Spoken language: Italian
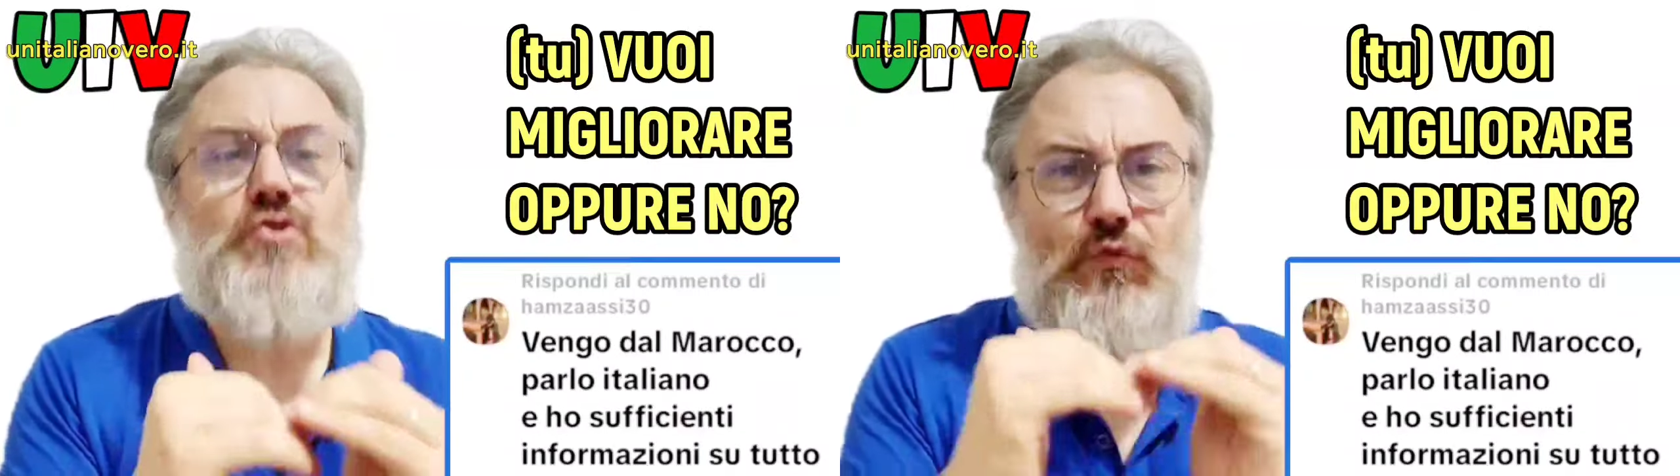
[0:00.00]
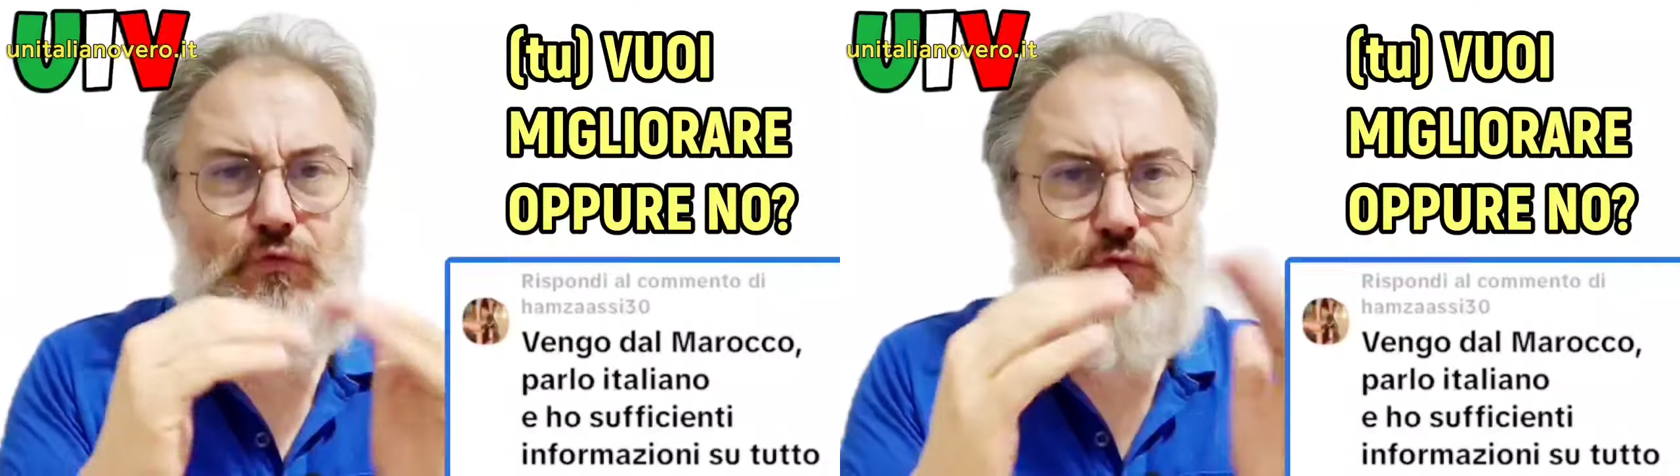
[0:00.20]

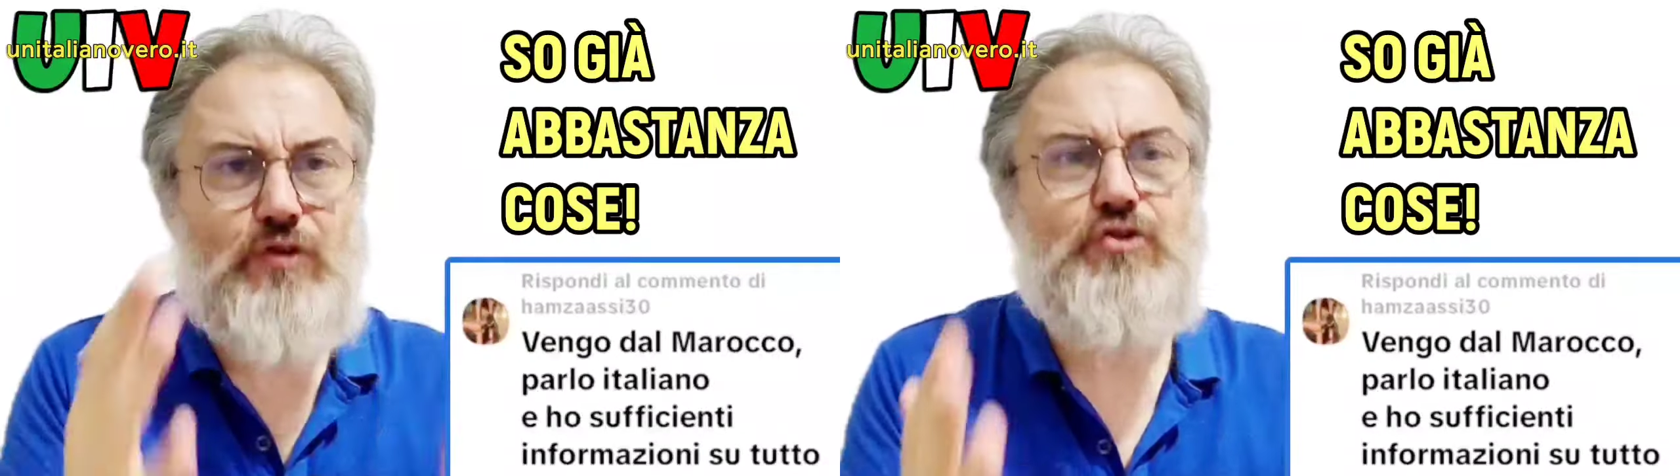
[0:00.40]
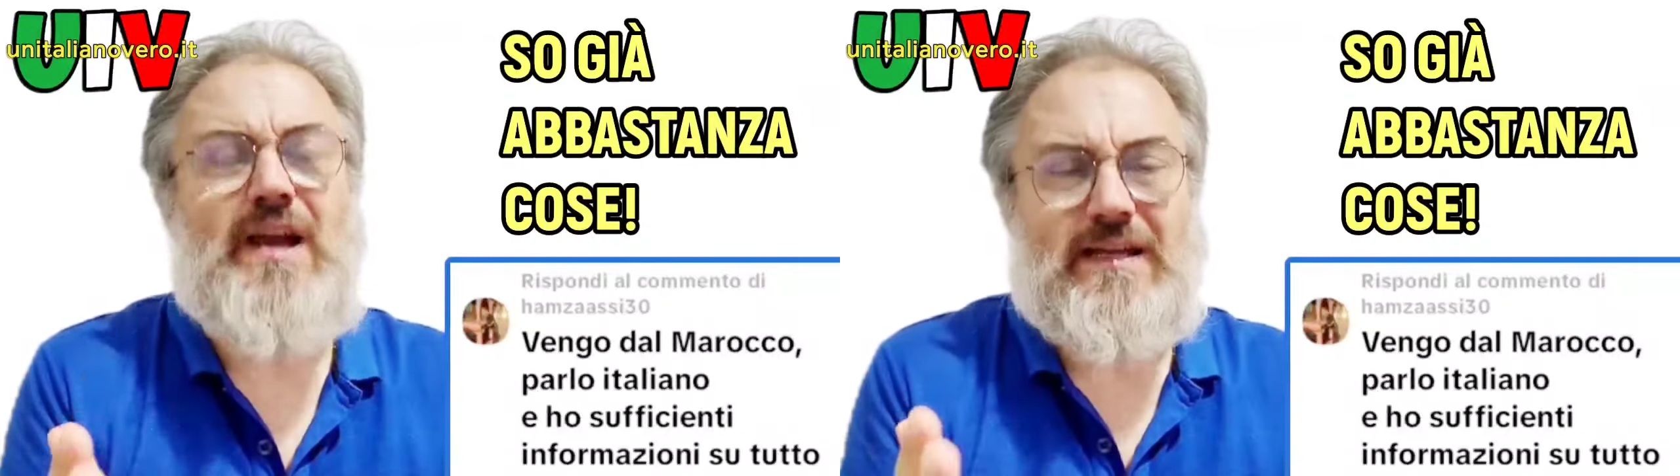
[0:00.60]

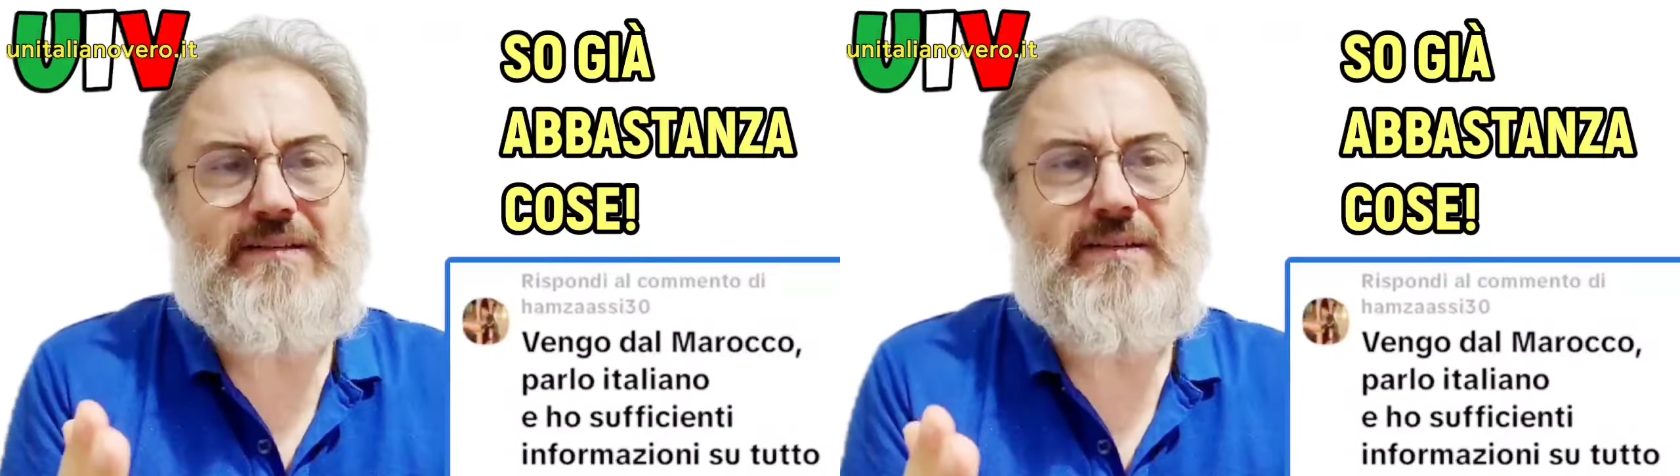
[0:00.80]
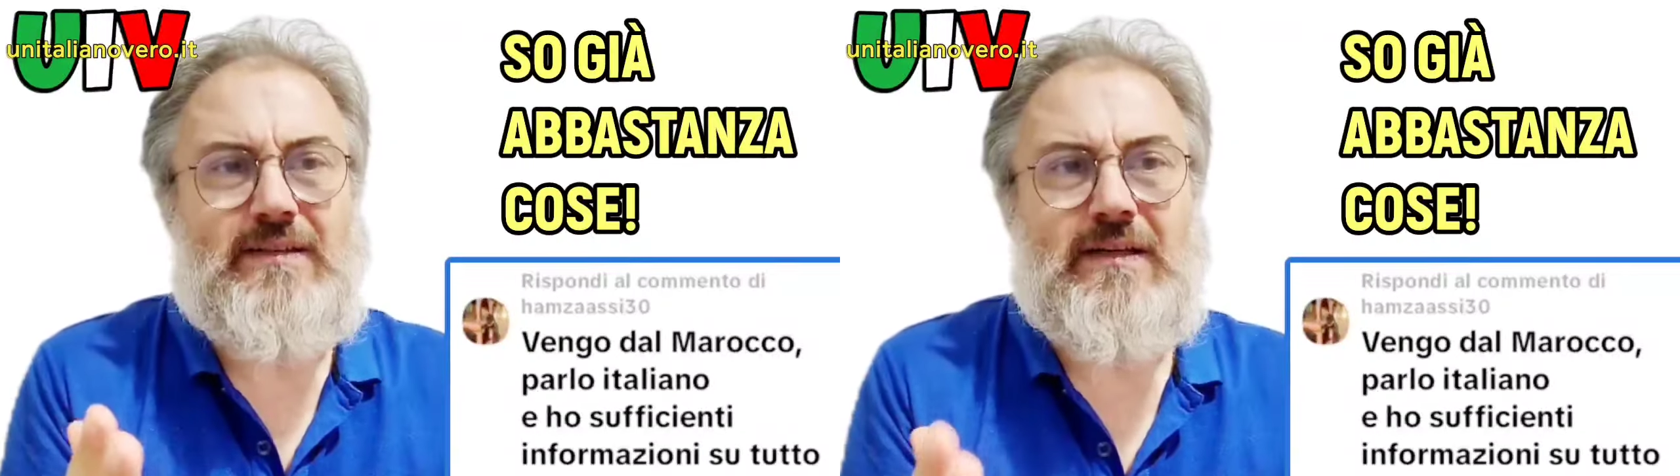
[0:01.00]

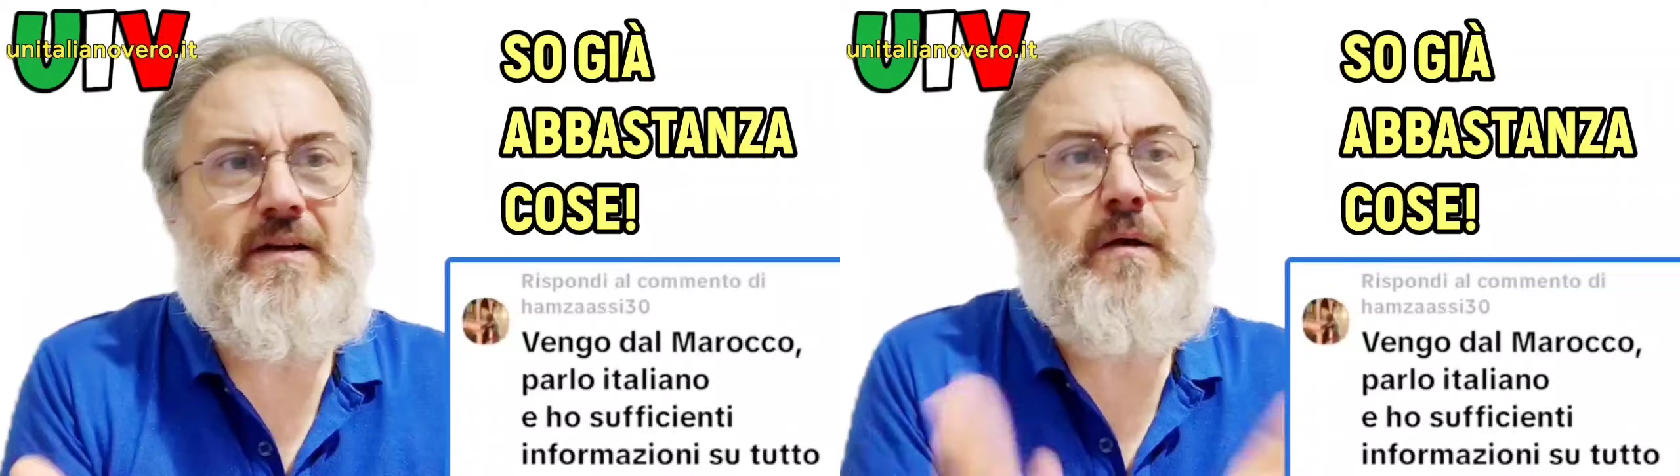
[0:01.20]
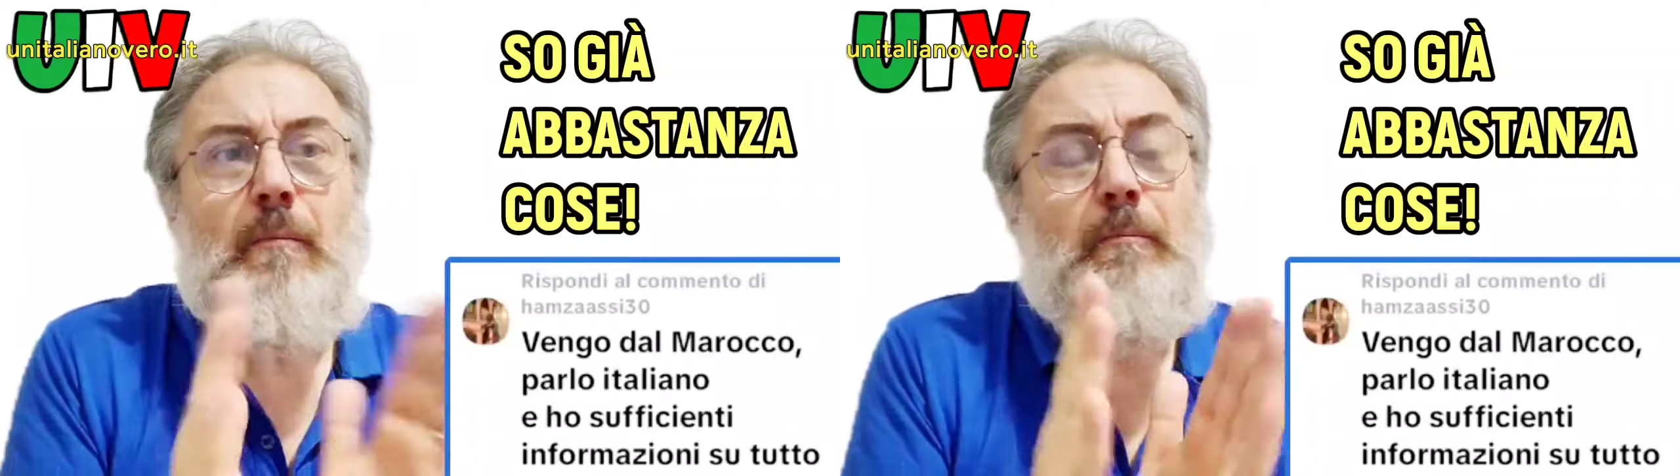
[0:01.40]

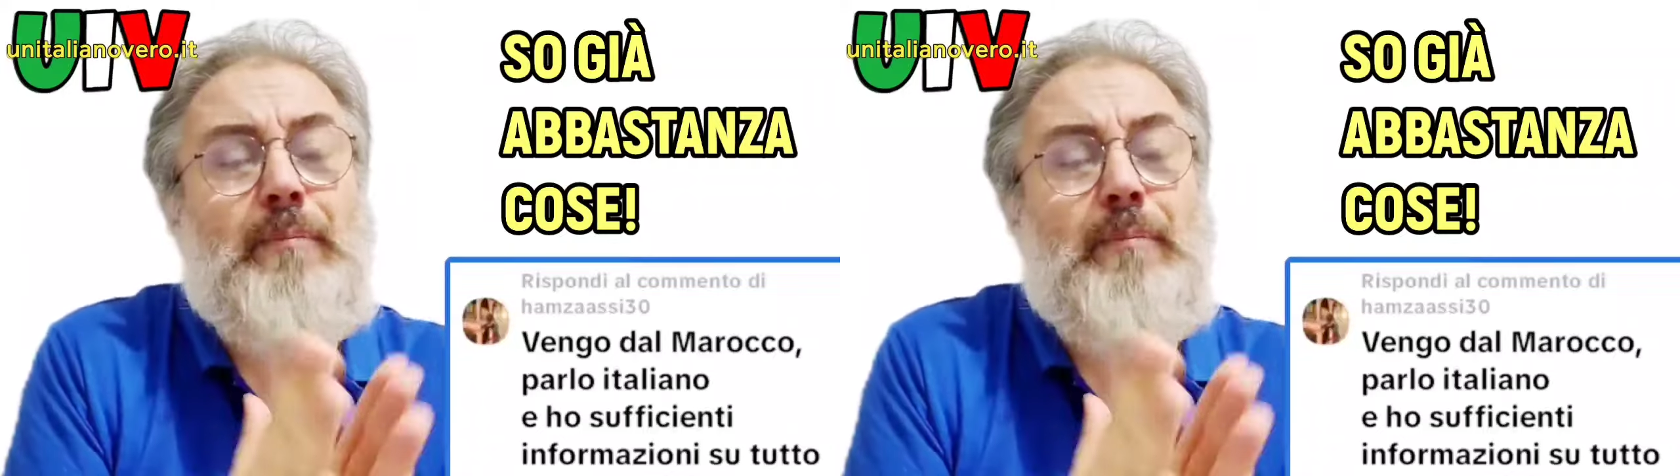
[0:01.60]
sufficiente